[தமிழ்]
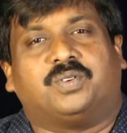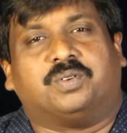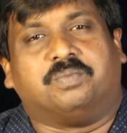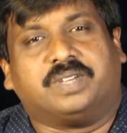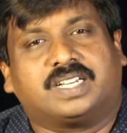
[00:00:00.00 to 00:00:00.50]

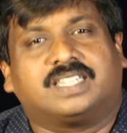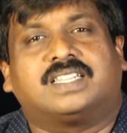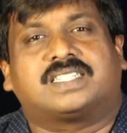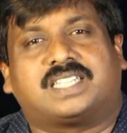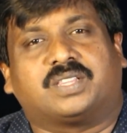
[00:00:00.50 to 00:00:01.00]
ஒரு
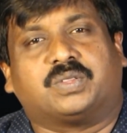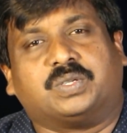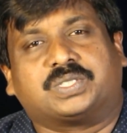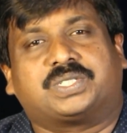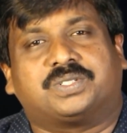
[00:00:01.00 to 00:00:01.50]
மிகுந்த
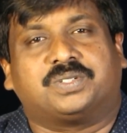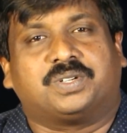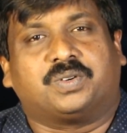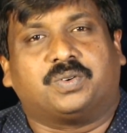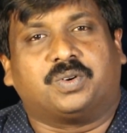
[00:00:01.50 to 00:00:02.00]
சந்தோஷம்
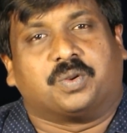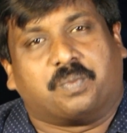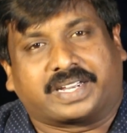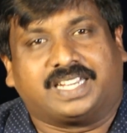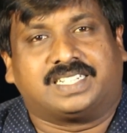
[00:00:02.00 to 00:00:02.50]
ஒரு
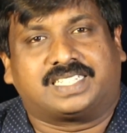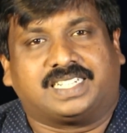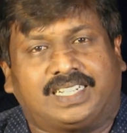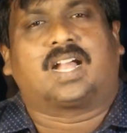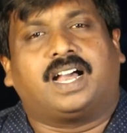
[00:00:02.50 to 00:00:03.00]

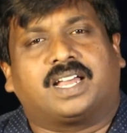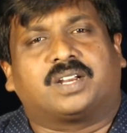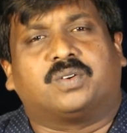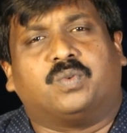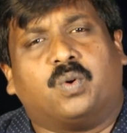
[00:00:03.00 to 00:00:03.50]
மகிழ்ச்சி
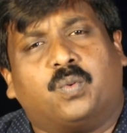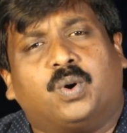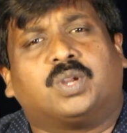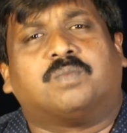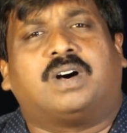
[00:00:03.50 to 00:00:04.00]
காரணம்
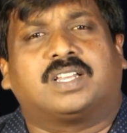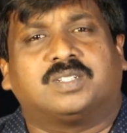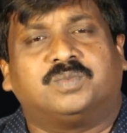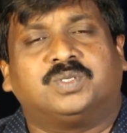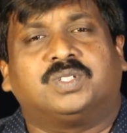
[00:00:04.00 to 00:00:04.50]
ஒவ்வொரு
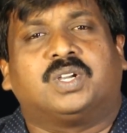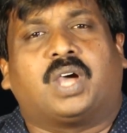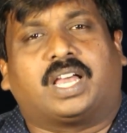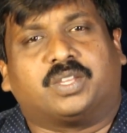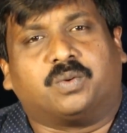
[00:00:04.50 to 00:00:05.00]
மாதமும்
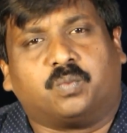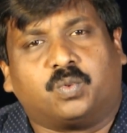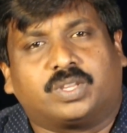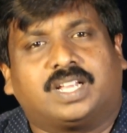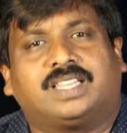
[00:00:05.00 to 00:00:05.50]
அந்த
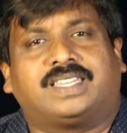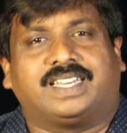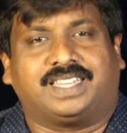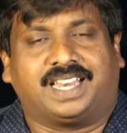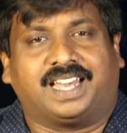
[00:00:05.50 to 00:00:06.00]
முதல்
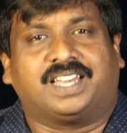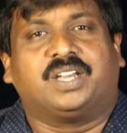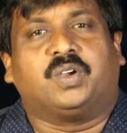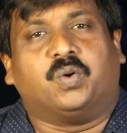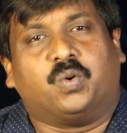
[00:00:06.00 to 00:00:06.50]
தேதியில்
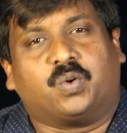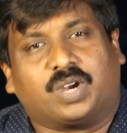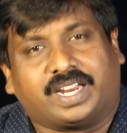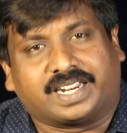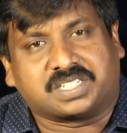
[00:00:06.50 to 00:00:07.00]

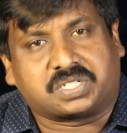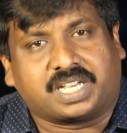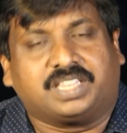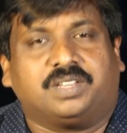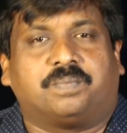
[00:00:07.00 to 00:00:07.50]
உங்களை நான்
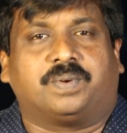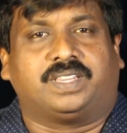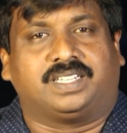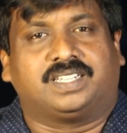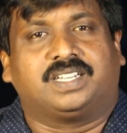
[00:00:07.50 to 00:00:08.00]

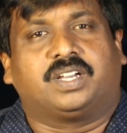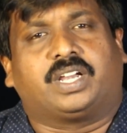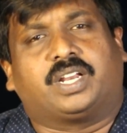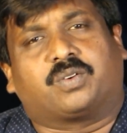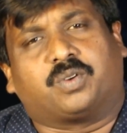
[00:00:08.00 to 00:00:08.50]
சந்திப்பது
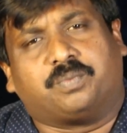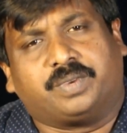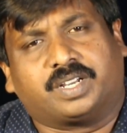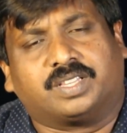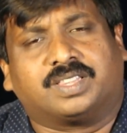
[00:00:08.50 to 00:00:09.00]
எனக்கு ஒரு
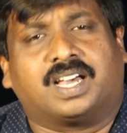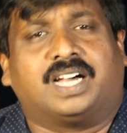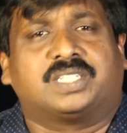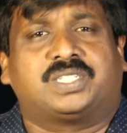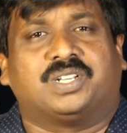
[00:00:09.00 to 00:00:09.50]
மிகுந்த
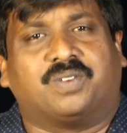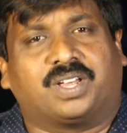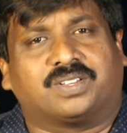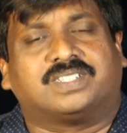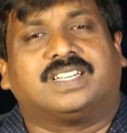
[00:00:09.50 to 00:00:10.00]

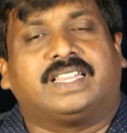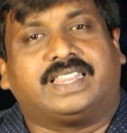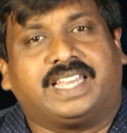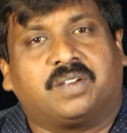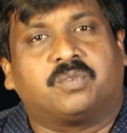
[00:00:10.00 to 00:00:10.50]
ஆசீர்வாதம்
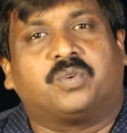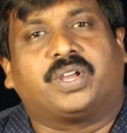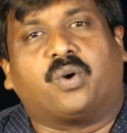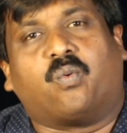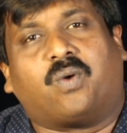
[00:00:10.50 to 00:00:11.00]

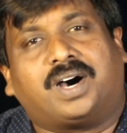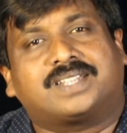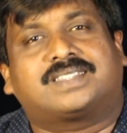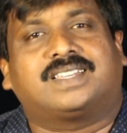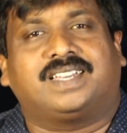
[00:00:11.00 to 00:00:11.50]
தேவனுடைய
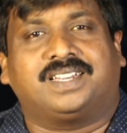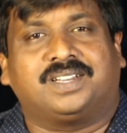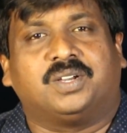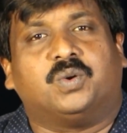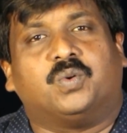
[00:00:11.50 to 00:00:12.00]
வார்த்தையை
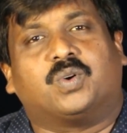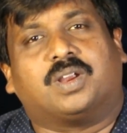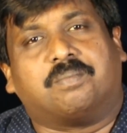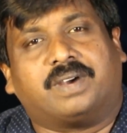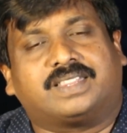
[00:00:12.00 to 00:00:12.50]

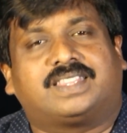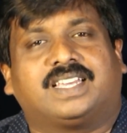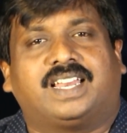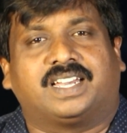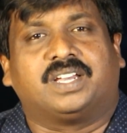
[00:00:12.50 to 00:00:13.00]
உங்கள்
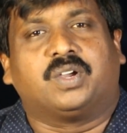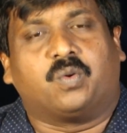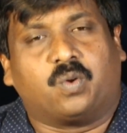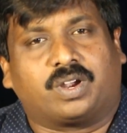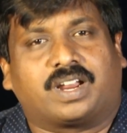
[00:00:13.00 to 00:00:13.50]
மத்தியில்
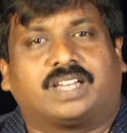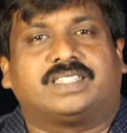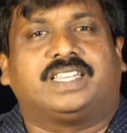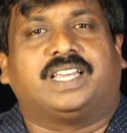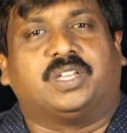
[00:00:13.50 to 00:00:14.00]

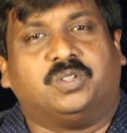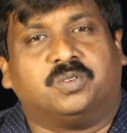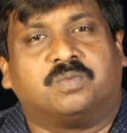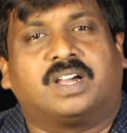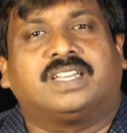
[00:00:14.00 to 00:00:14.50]
ஒன்றாம் தேதி
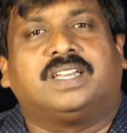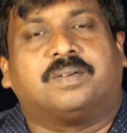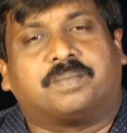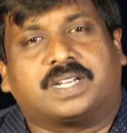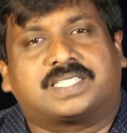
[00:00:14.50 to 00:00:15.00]
அதுவுமா
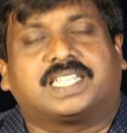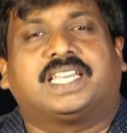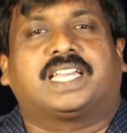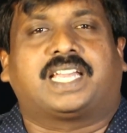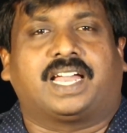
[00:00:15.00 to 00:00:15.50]

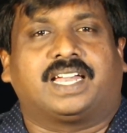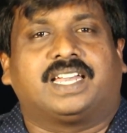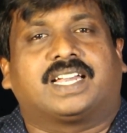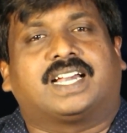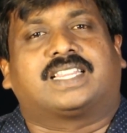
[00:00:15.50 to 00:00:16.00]
பிரசங்கிக்க
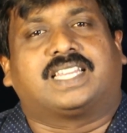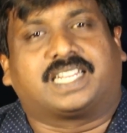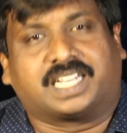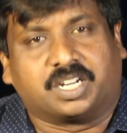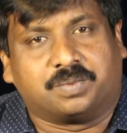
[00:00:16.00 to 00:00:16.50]

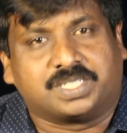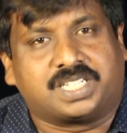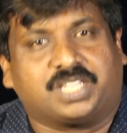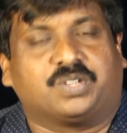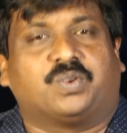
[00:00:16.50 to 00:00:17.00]
கர்த்தர் கிருபை
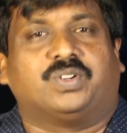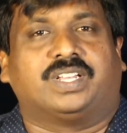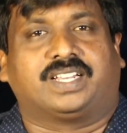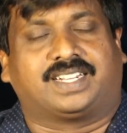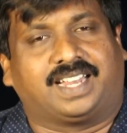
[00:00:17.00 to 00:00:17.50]
செய்து
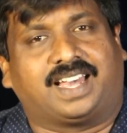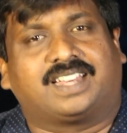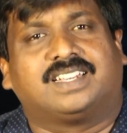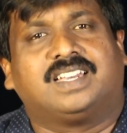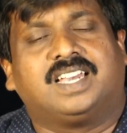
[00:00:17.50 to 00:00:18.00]

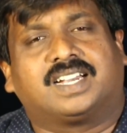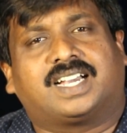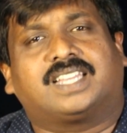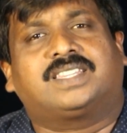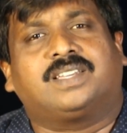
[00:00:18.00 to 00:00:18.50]
கொண்டிருக்கிறார்
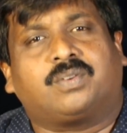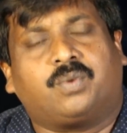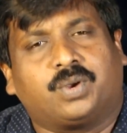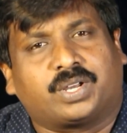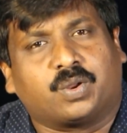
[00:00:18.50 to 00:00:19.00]
கர்த்தர்
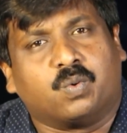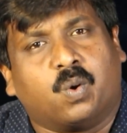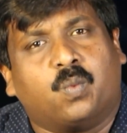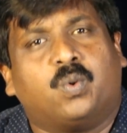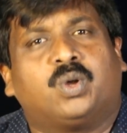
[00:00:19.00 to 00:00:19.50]
கொடுக்கிற
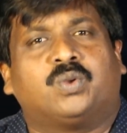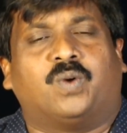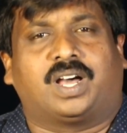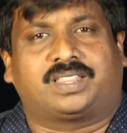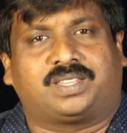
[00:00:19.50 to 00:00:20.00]
ஒவ்வொரு
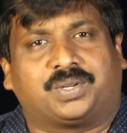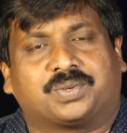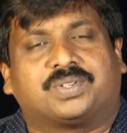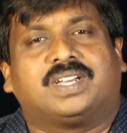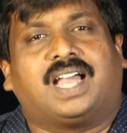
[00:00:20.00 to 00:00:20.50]

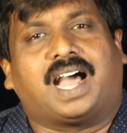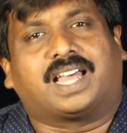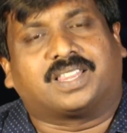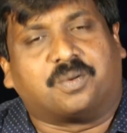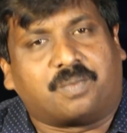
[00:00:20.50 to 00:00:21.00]
வார்த்தையும்
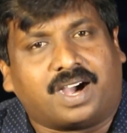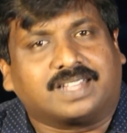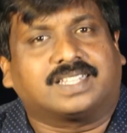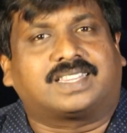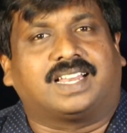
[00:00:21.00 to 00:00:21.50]
அந்த
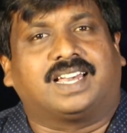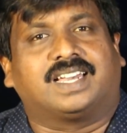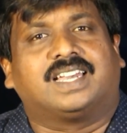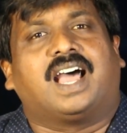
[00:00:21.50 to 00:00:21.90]
மாதத்தில்